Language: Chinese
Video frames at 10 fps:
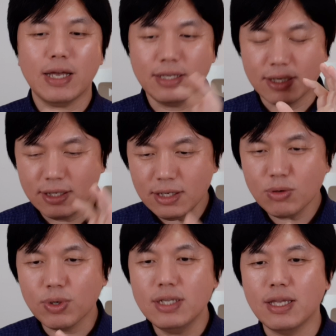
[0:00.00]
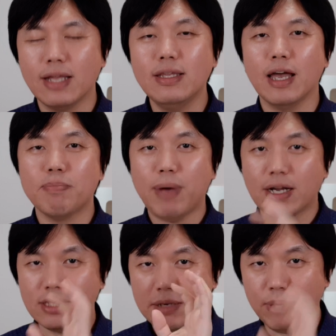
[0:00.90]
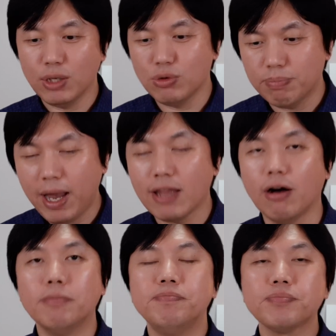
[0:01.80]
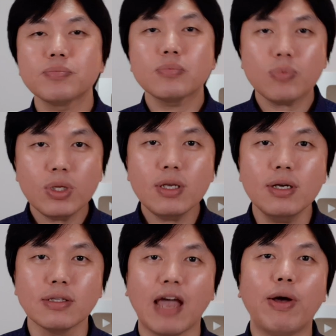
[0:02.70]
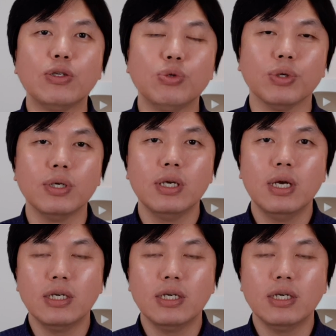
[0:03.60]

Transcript: 他一定会一点点把这个美军派到台湾去。